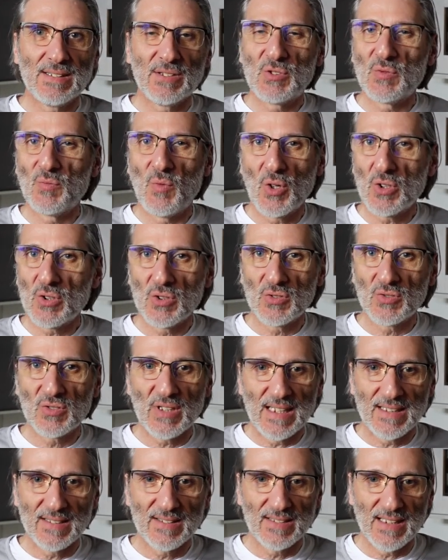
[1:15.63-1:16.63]
Ich wocke
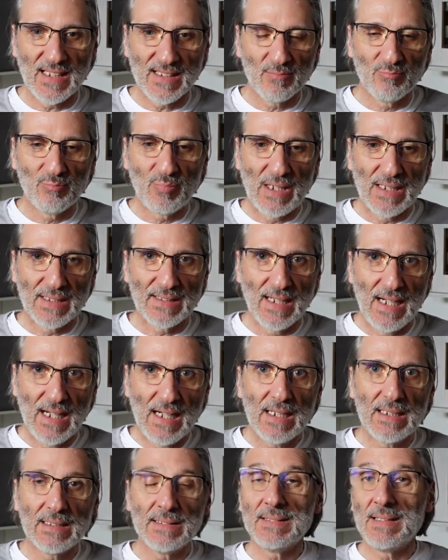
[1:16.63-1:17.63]
seit, seit ein paar
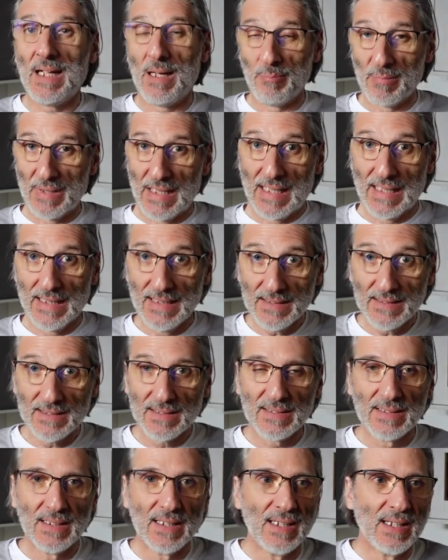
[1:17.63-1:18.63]
Jahren am Herd.